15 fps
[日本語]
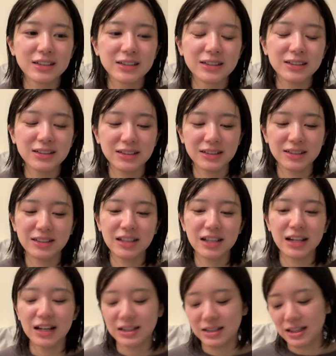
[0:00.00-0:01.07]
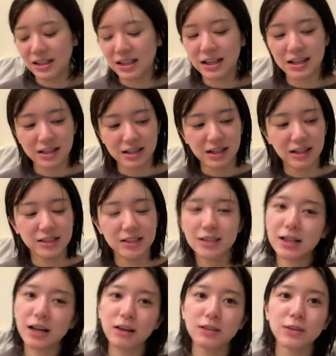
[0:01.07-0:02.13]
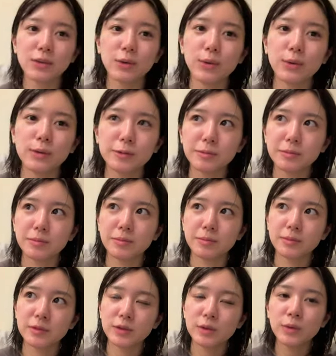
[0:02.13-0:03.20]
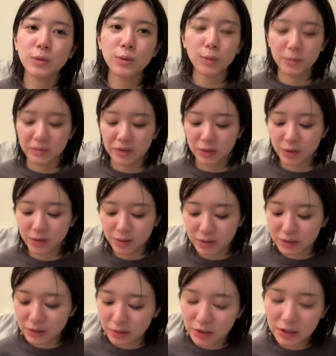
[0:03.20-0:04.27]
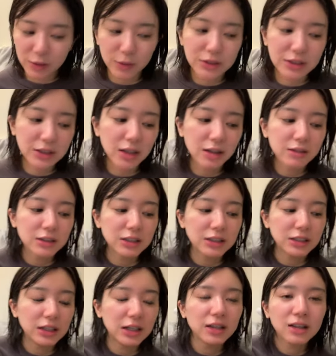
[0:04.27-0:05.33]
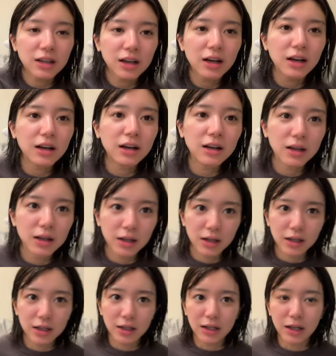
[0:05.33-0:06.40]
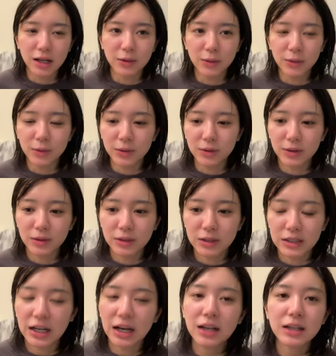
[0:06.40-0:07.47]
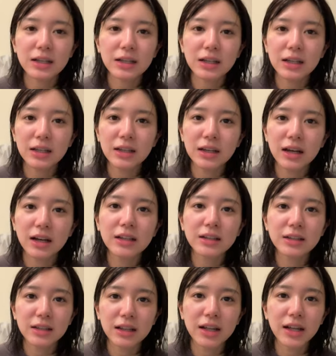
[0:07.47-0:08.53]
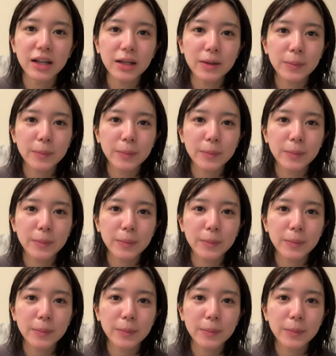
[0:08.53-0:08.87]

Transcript: うんってなった結果、近くのそのコンビニの近くにあったあのひゃくきんがあって、